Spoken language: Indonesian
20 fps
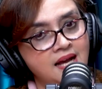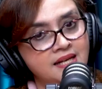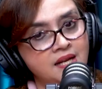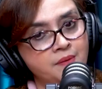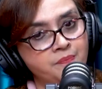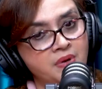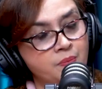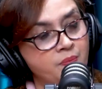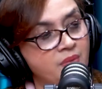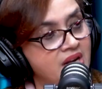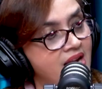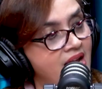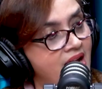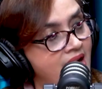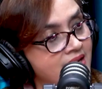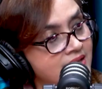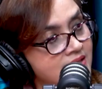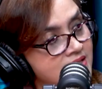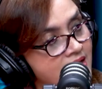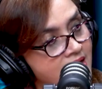ada
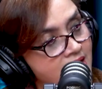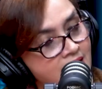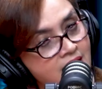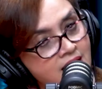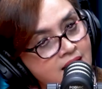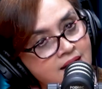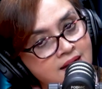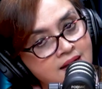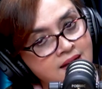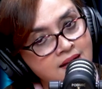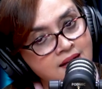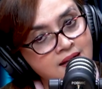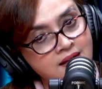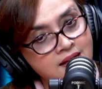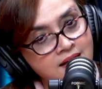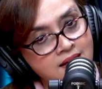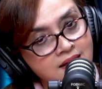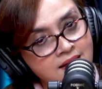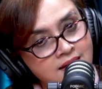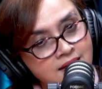perbedaan sehingga
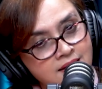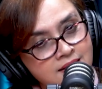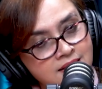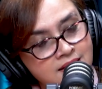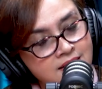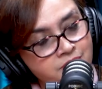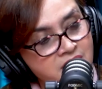Eh,